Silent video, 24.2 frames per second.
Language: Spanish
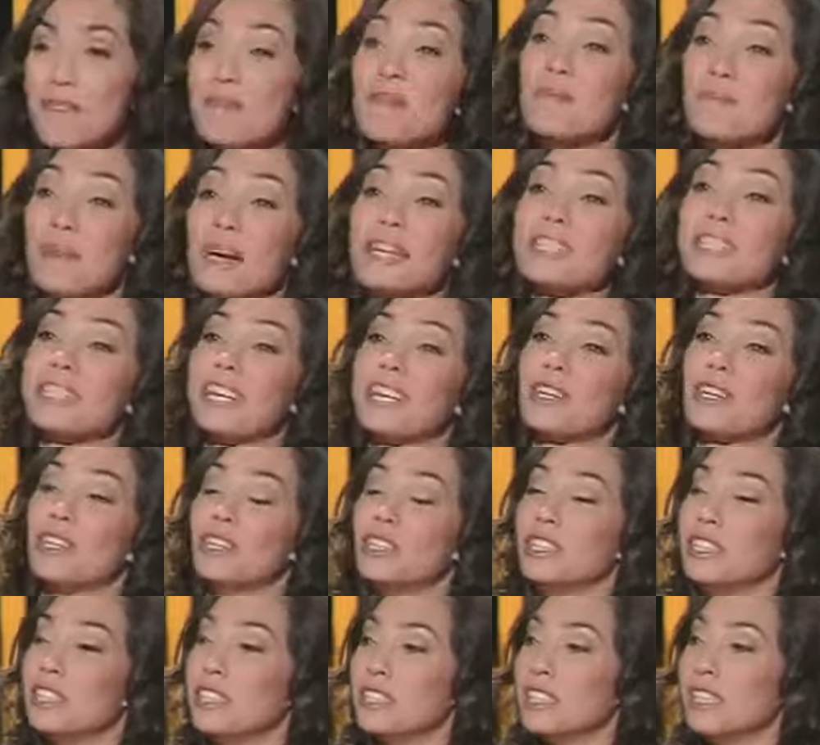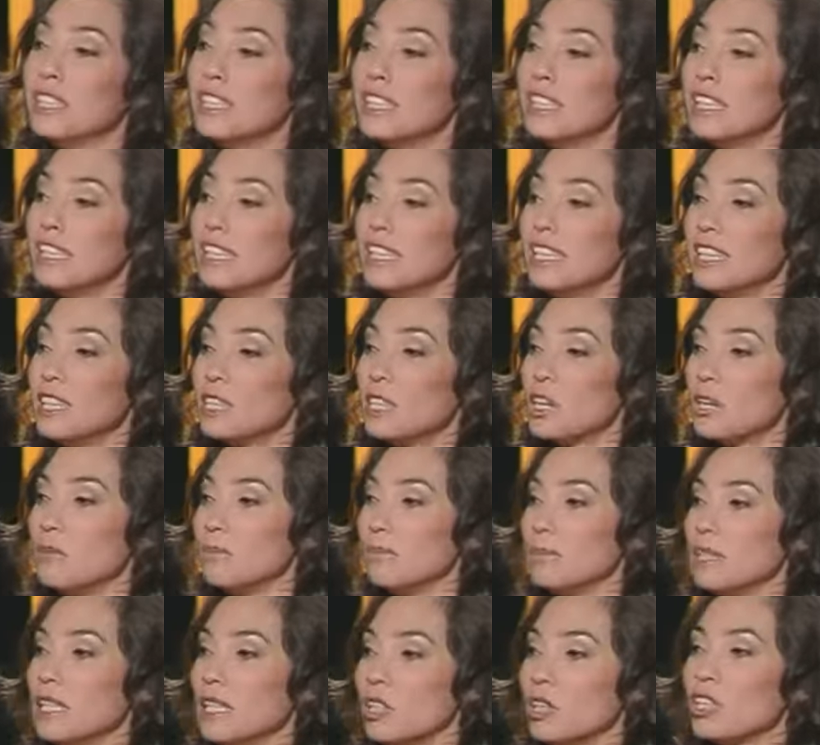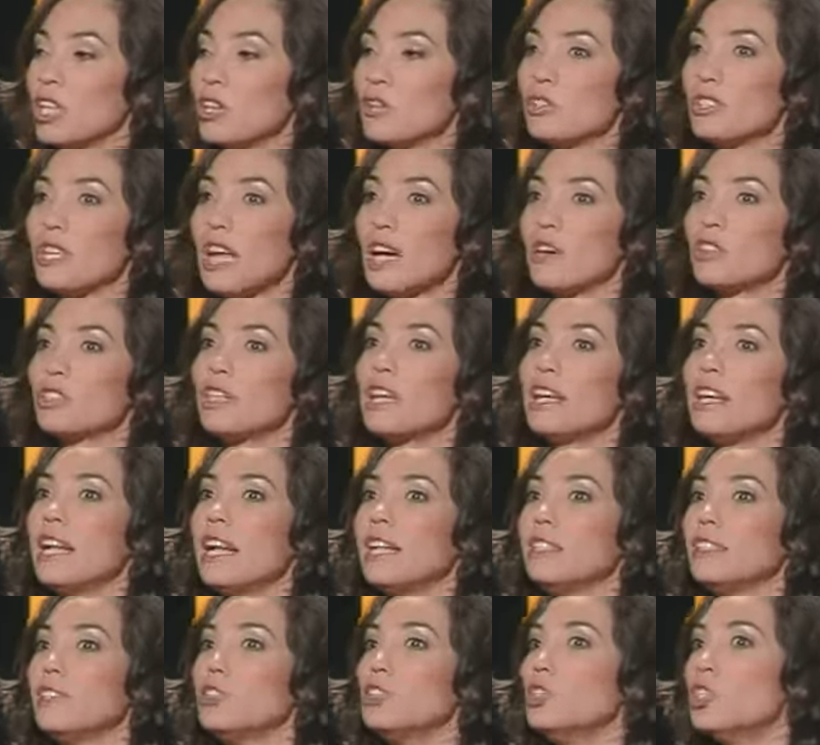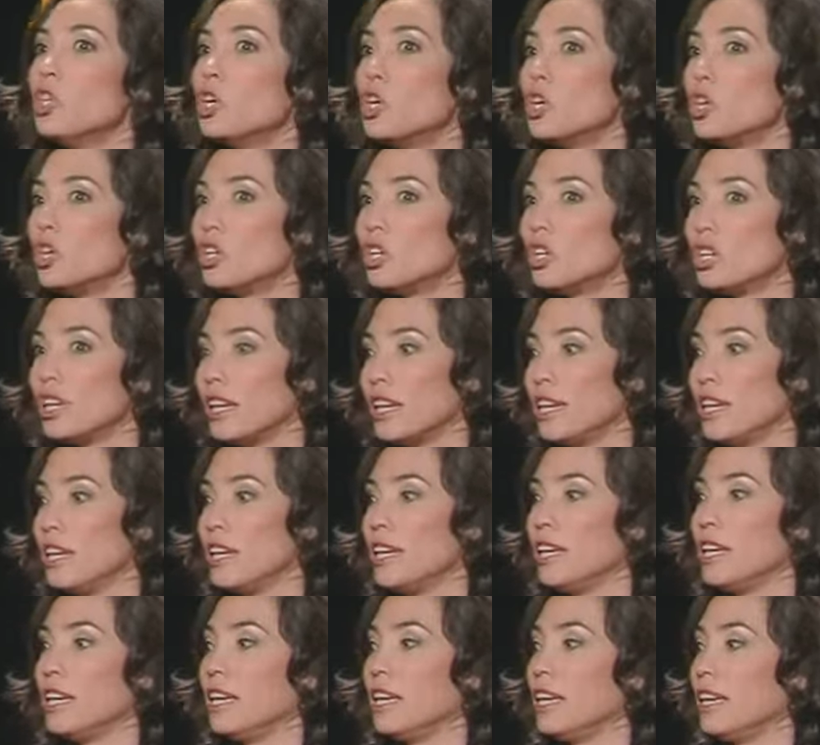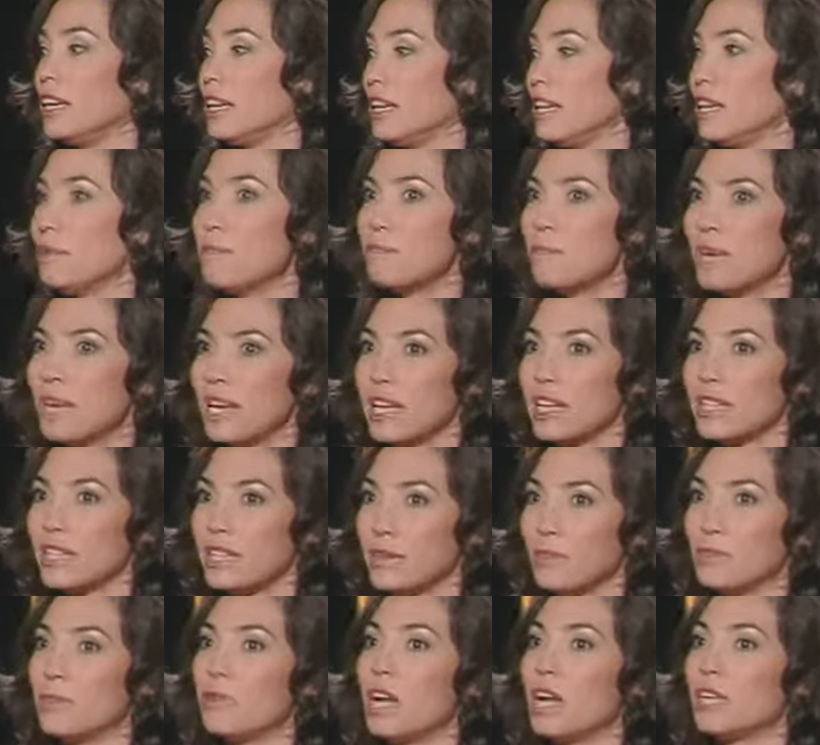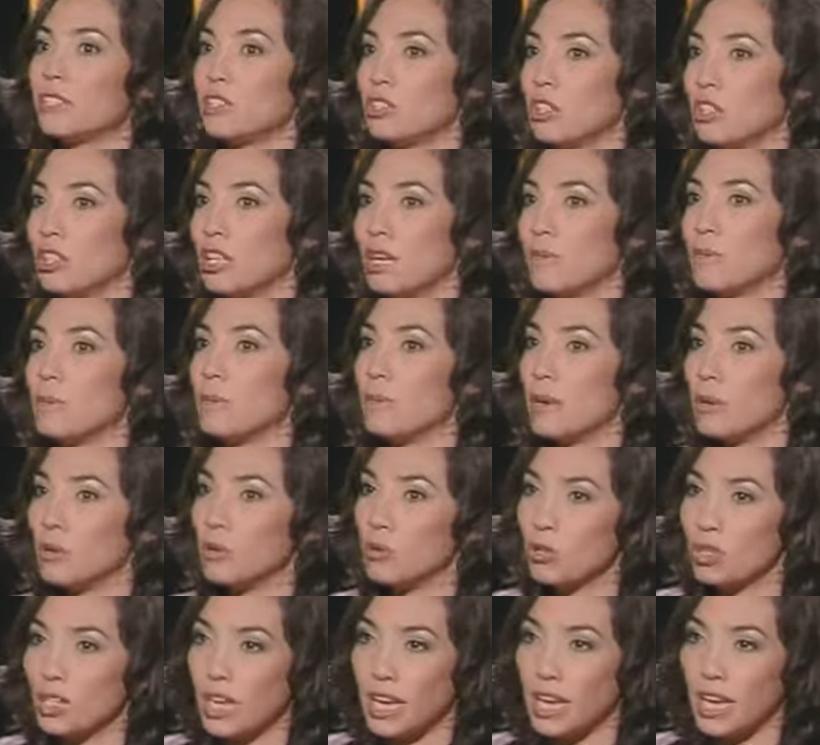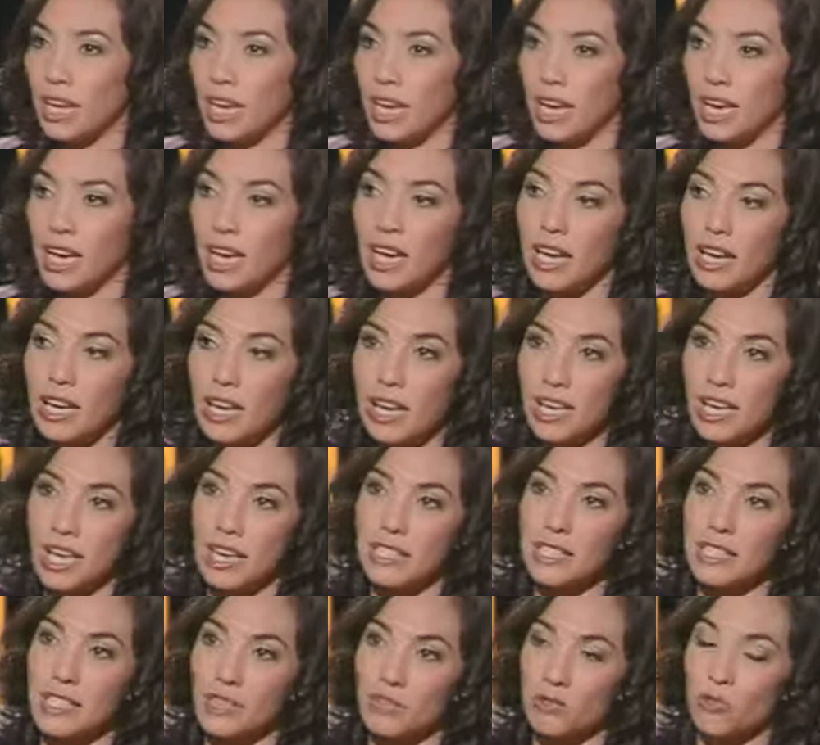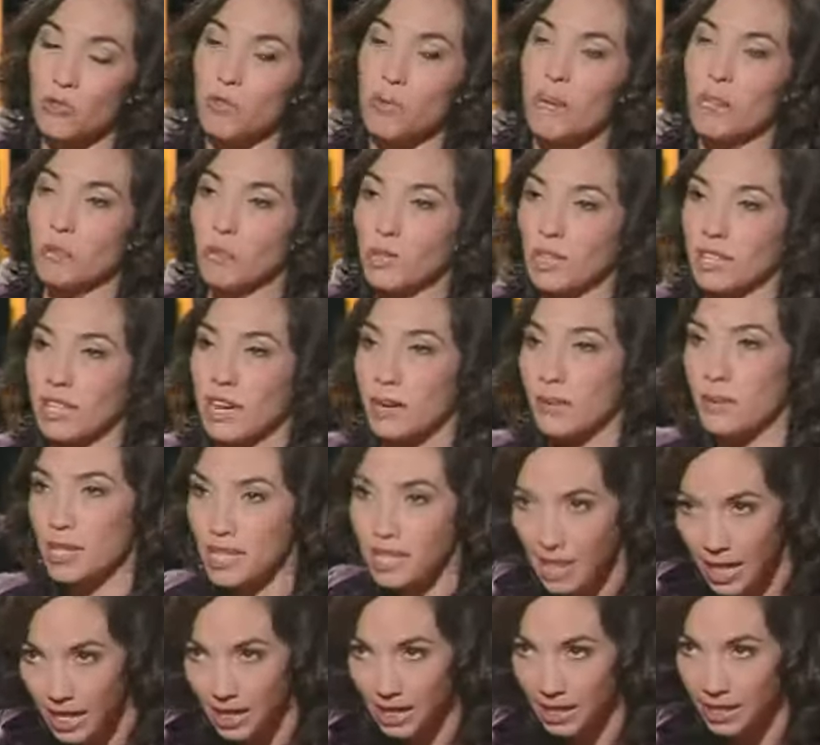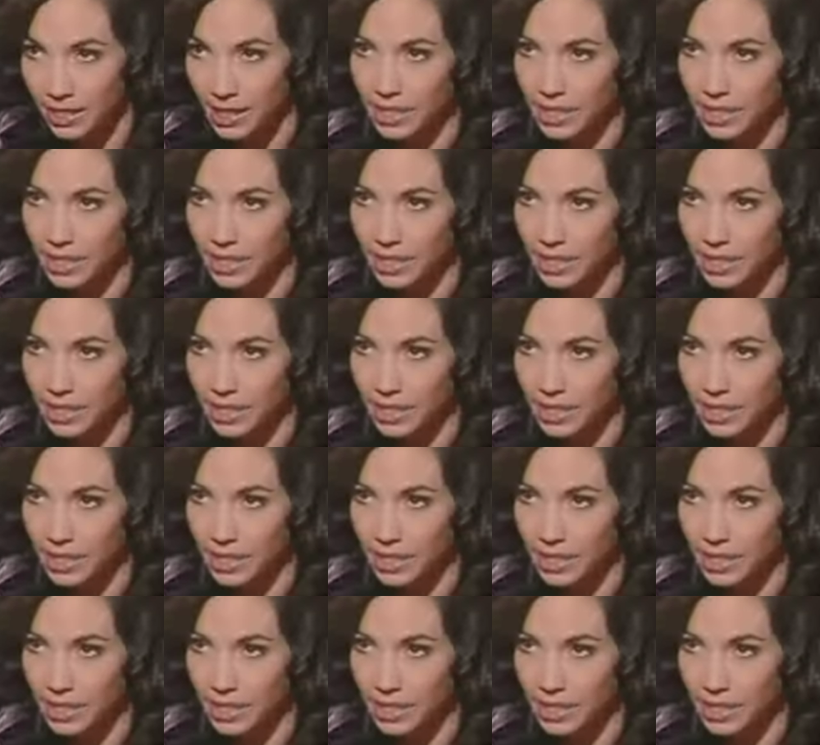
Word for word: me pasa con, con mi hijo. Tengo la cosa de la no eh, hiperestimulación. A mí me gusta que, él se sume a nuestra vida